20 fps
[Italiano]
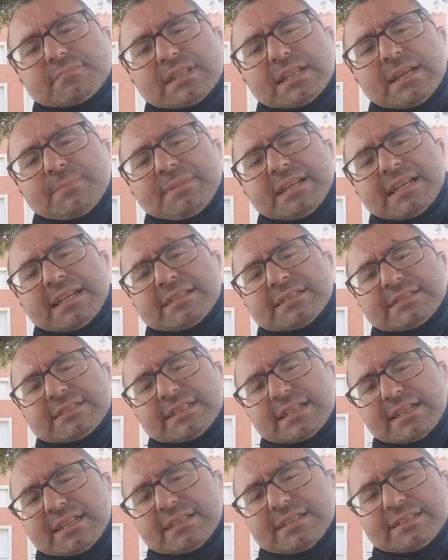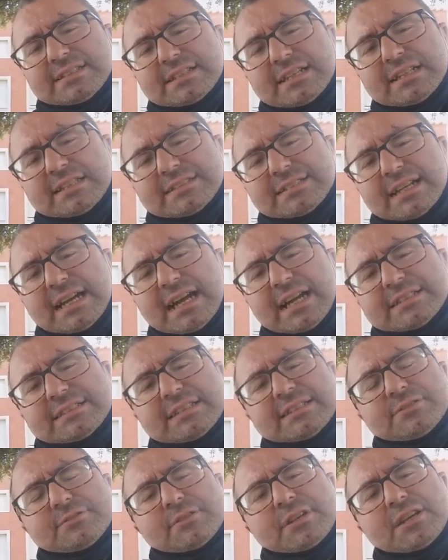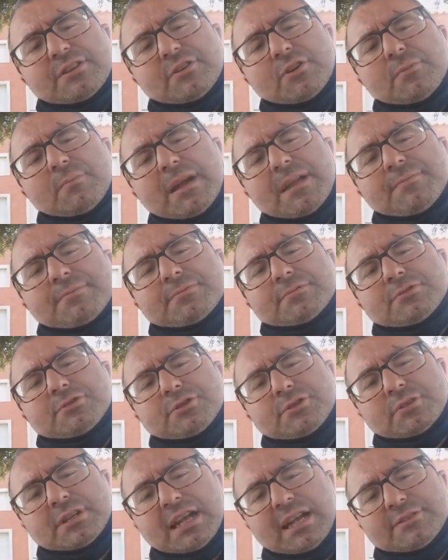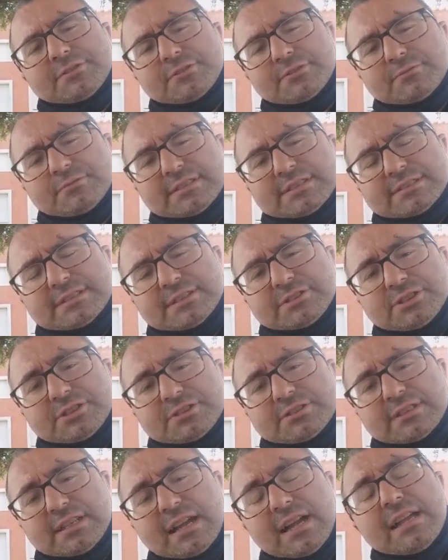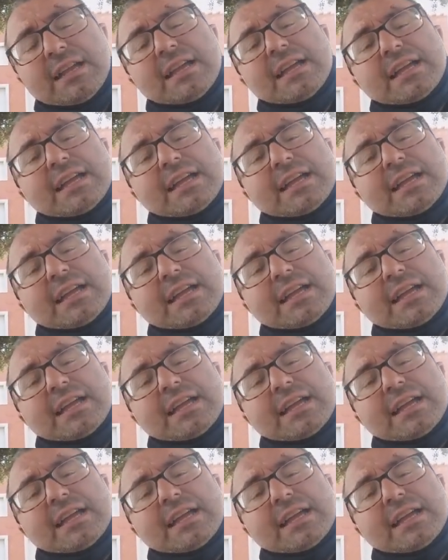le minestre riscaldate non hanno mai funzionato in questa città